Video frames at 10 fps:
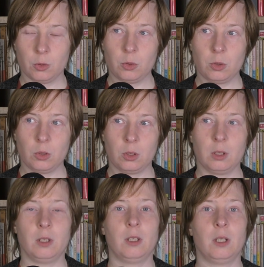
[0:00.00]

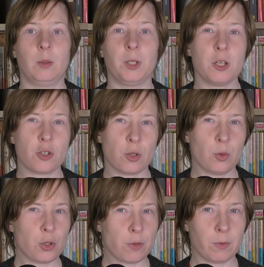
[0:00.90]
Но меня
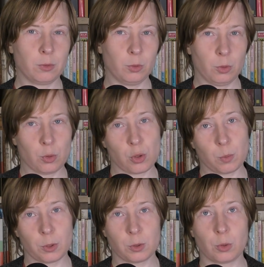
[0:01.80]
еще и очень волнует то,
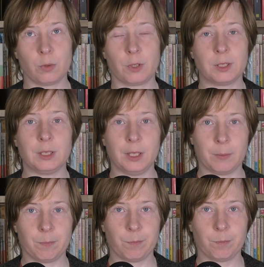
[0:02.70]
что происходит в
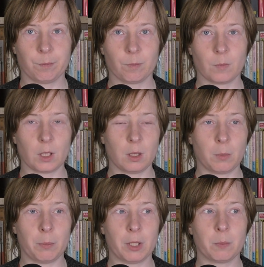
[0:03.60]
России в
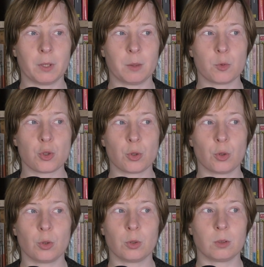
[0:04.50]
данный момент, потому
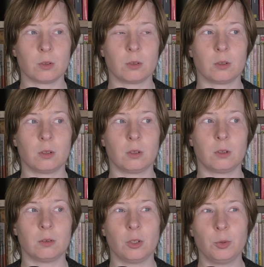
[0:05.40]
что
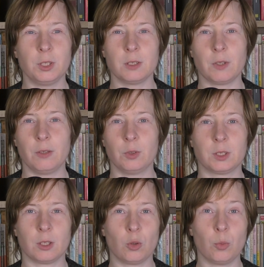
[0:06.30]
э, на людей
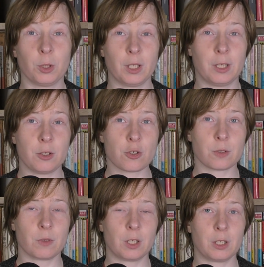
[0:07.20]
сваливается огромное
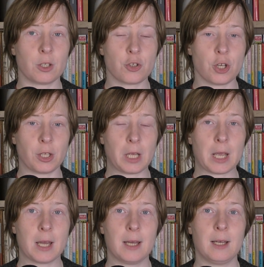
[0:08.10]
количество ограничений.